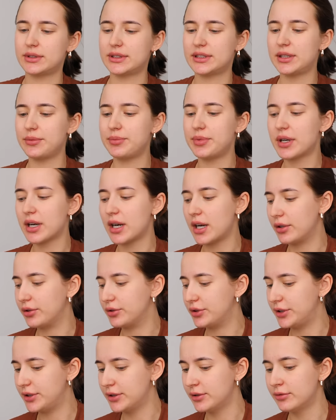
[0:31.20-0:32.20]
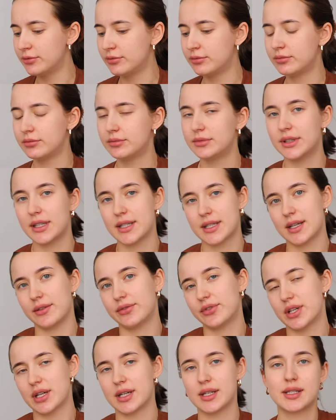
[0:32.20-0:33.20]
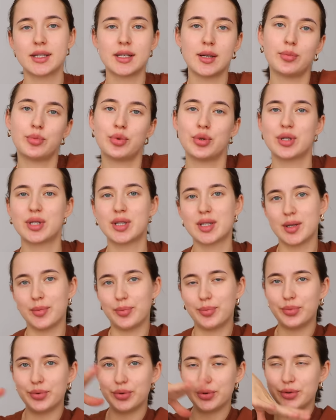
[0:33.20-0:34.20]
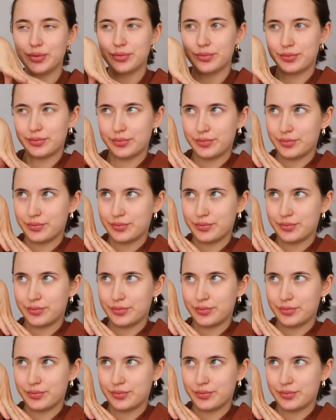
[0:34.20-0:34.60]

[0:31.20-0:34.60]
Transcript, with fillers: собираюсь на завтрак самой с собой.